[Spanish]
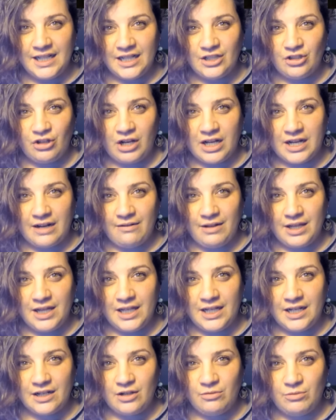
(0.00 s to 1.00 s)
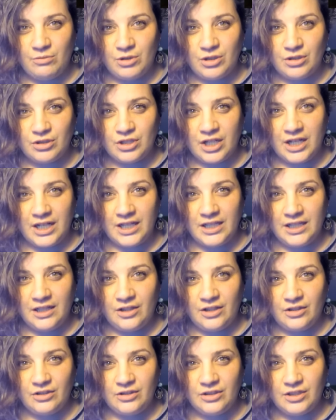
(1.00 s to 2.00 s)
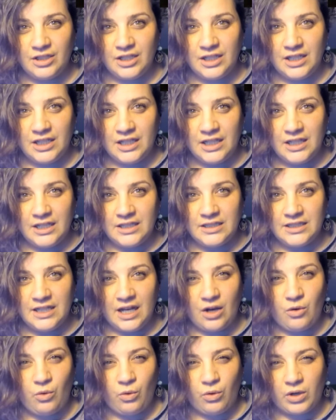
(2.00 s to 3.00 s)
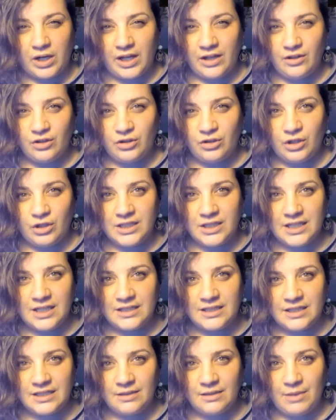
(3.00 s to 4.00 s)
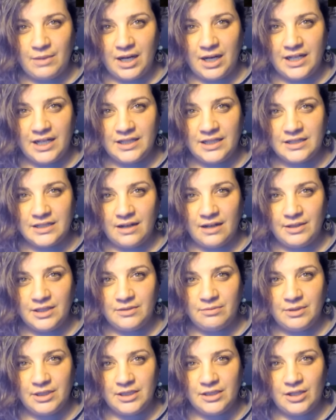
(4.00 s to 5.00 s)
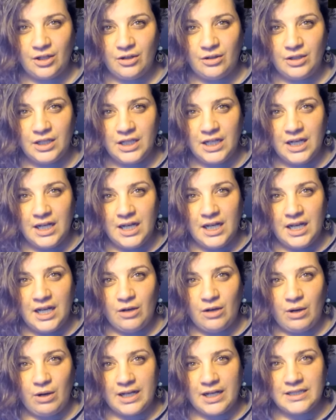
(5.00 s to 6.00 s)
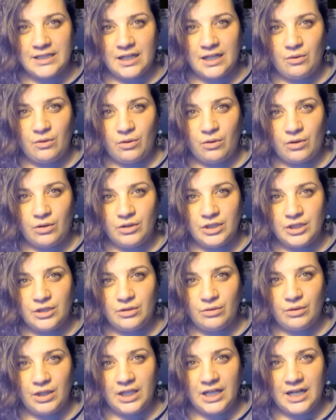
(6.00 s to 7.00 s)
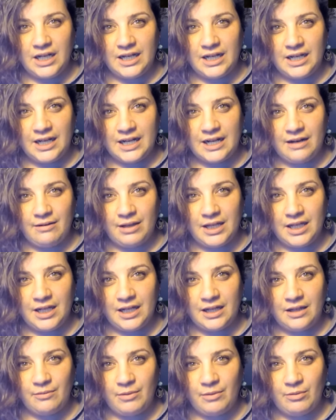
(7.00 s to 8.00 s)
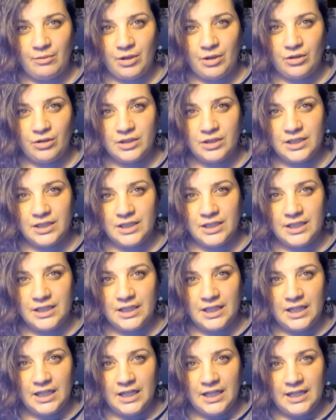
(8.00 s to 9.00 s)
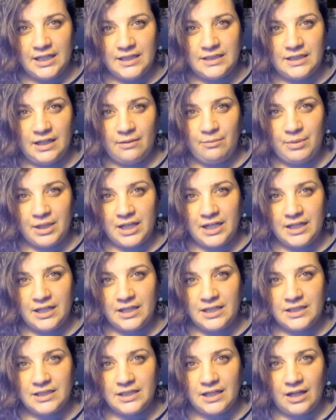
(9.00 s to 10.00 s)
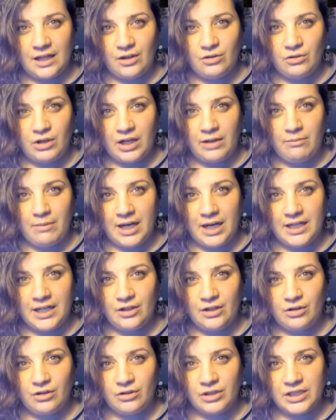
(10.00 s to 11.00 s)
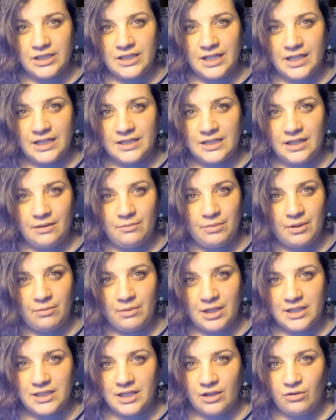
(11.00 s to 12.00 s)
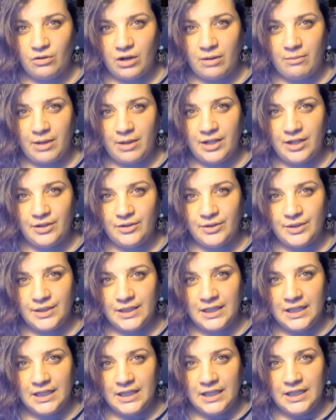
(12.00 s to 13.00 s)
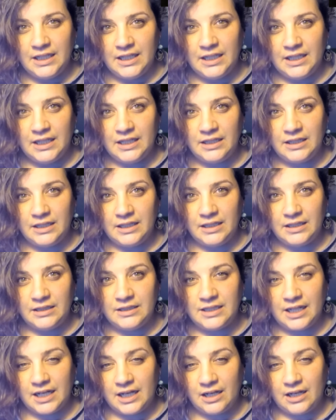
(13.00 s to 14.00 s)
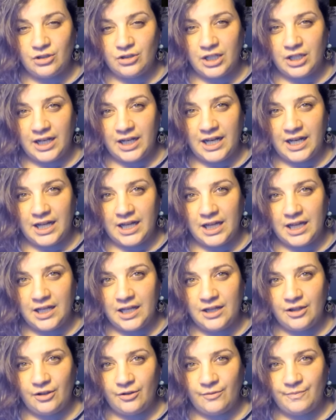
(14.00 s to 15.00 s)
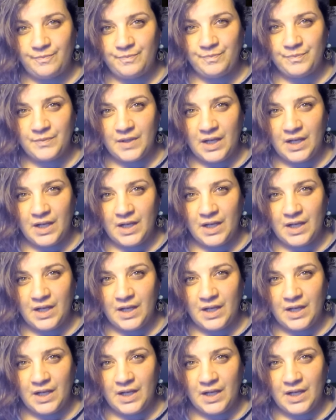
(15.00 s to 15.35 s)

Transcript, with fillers: tanto la cabecera como los créditos. Se ha currado todas esas imágenes que habéis visto, igual que se curró en su día la cabecera de mi blog. Y siempre que he necesitado una imagen o lo que sea, siempre me ha echado una mano y sé que lo seguirá haciendo.